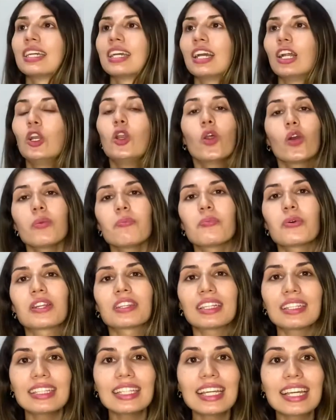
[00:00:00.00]
Lo
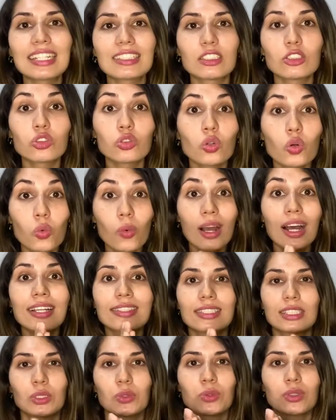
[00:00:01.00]
importante es que si tú vas a
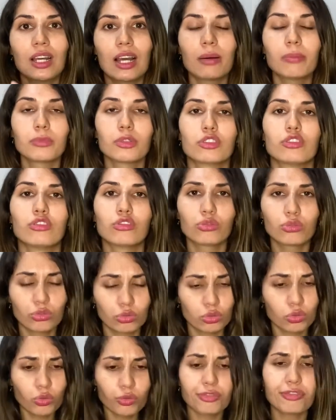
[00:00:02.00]
hacer un cambio en
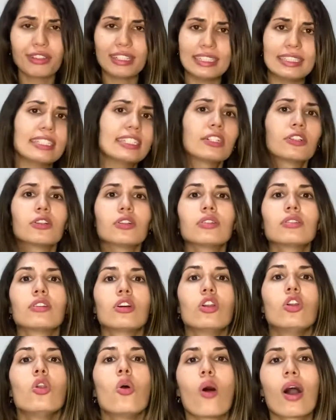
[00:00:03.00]
tu físico,
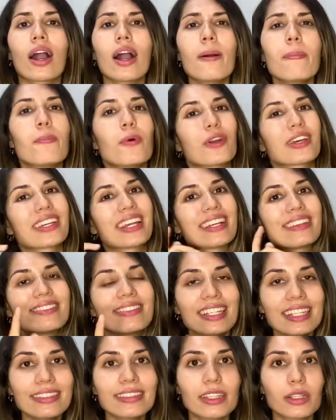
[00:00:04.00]
lo hagas porque a
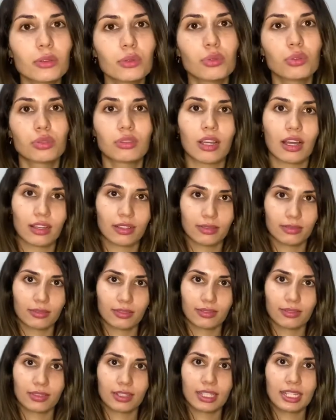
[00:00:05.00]
ti te gusta.
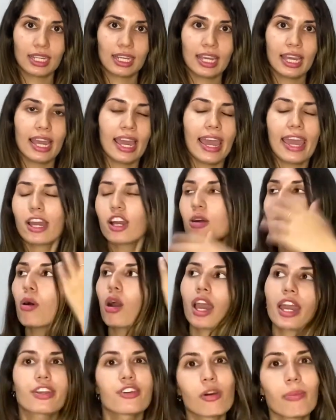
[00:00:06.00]
Es como
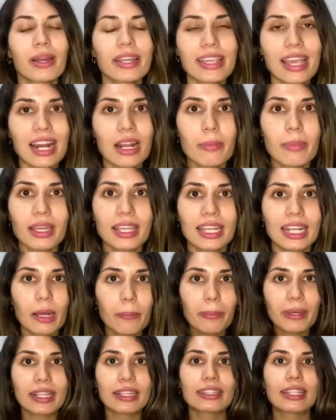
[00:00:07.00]
que yo mañana me quiera
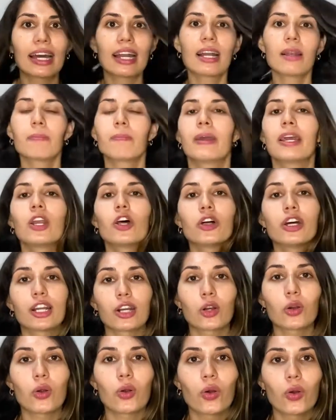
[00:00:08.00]
pintar el pelo de
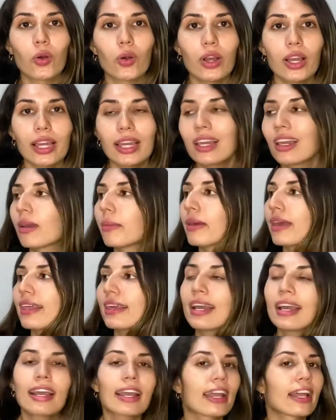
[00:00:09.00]
rojo y que me
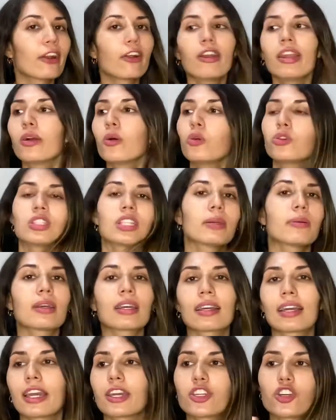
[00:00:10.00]
digan que no le gusta
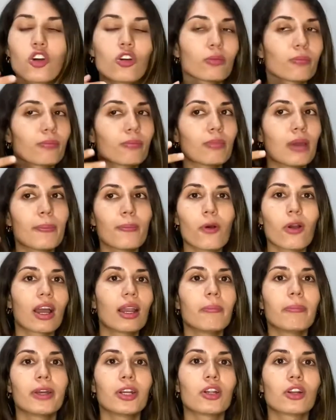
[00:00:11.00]
que yo me ponga
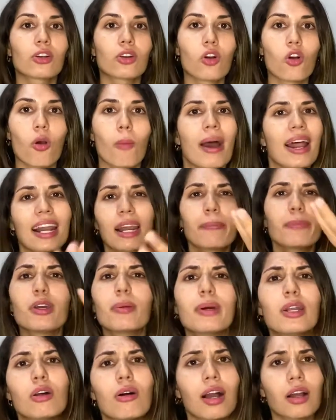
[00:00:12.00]
el pelo rojo. Más rápido
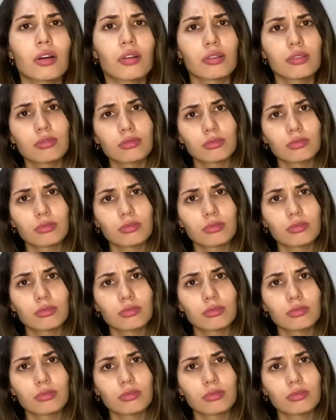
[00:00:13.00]
me lo hago.